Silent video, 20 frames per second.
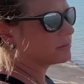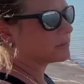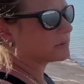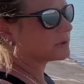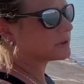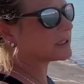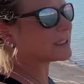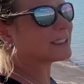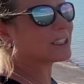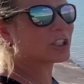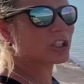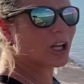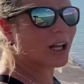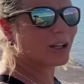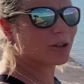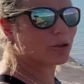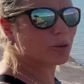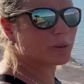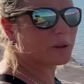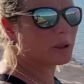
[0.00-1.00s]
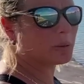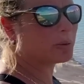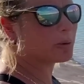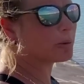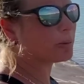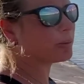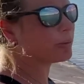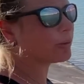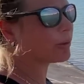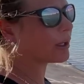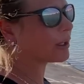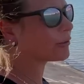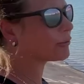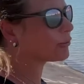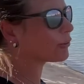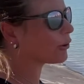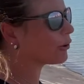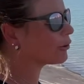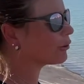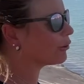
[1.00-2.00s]
C'est déjà un tout petit peu plus
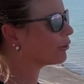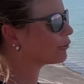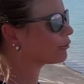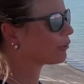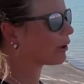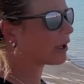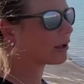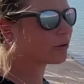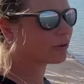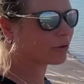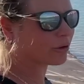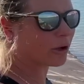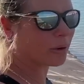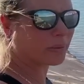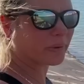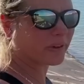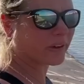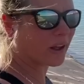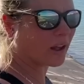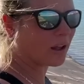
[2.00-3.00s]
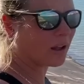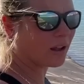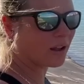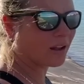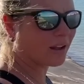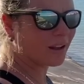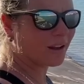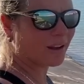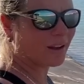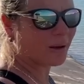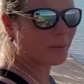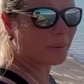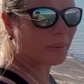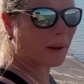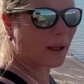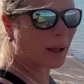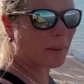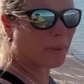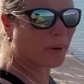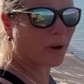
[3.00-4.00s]
rassurant de le voir euh, comme ça
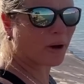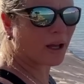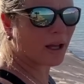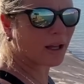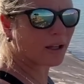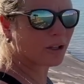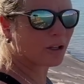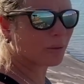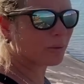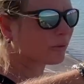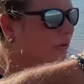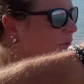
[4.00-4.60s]
par rapport à comme